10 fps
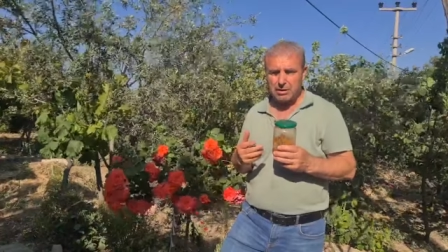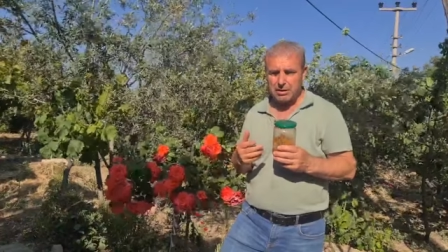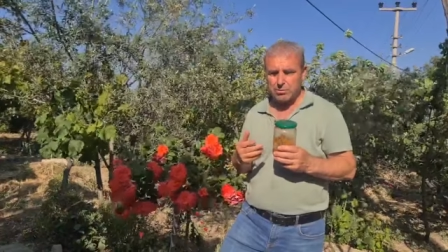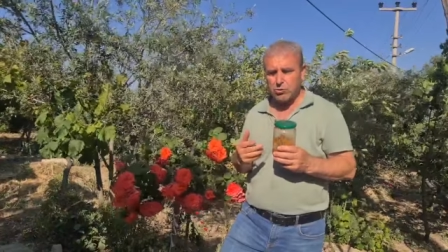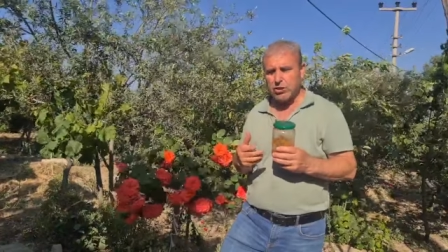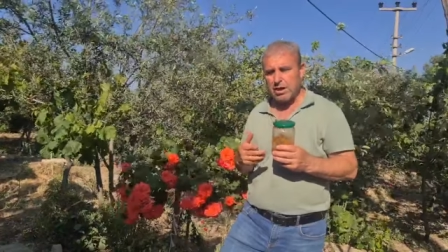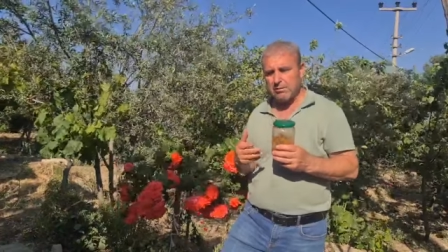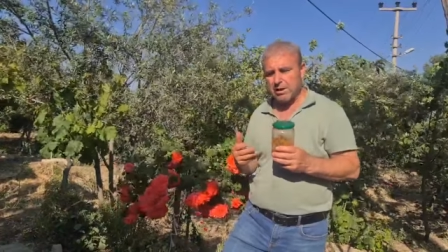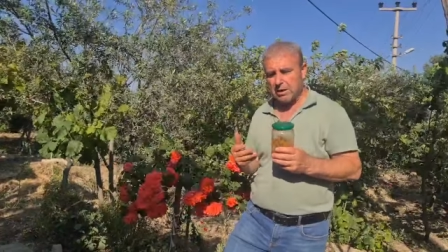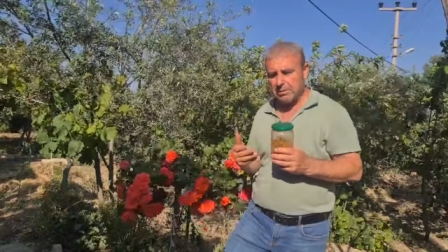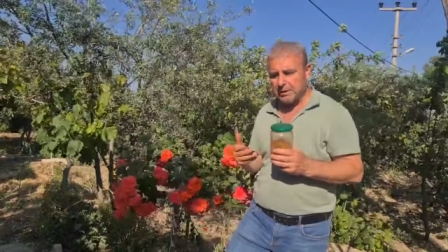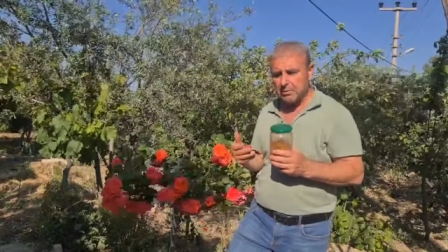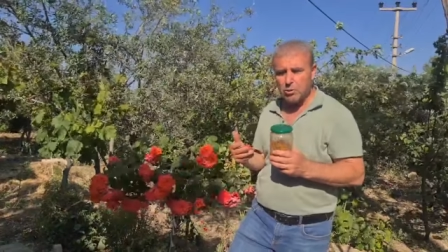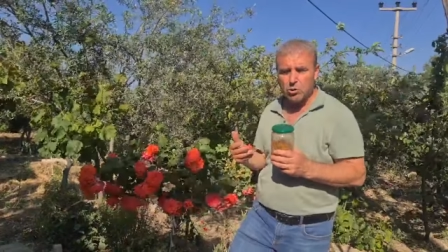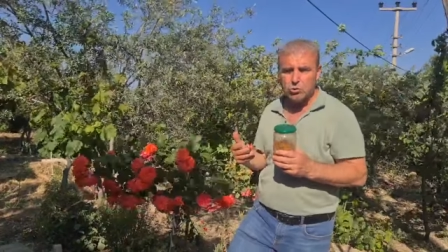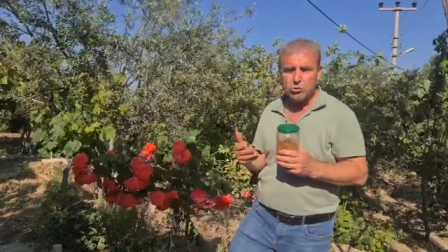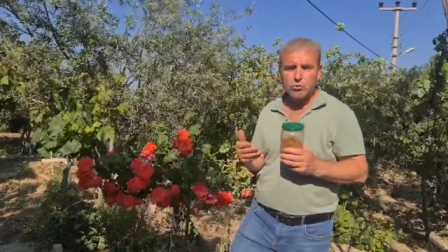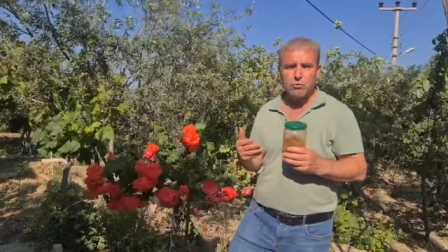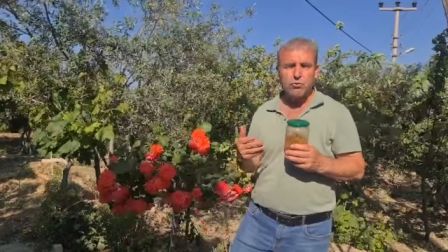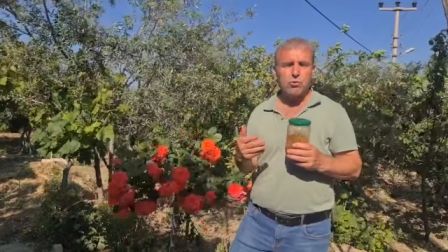kendine özgü bir adı bile
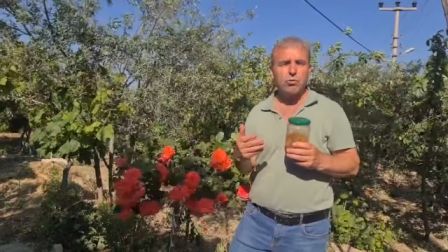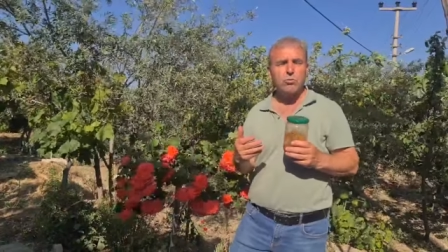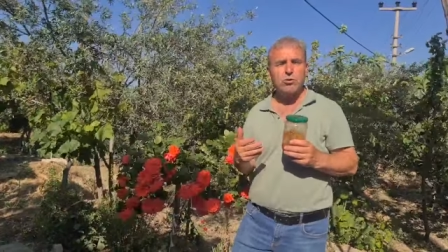bulunmuyor.